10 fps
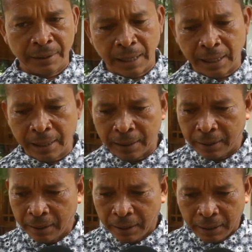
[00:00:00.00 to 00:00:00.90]
Ya
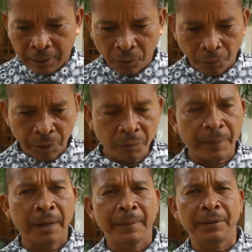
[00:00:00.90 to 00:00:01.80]
el gobierno
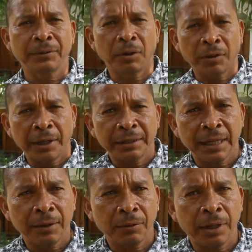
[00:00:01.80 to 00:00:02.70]
panameño se ha
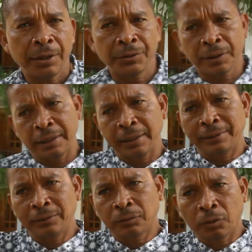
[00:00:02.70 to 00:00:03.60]
organizado y ha dicho que
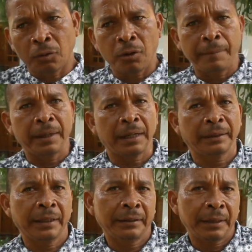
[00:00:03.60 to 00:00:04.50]
todos los
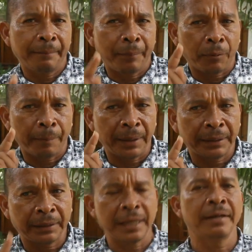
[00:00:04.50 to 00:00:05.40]
inmigrantes entren por
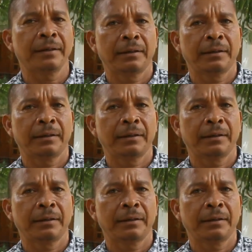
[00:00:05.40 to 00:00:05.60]
Metetí,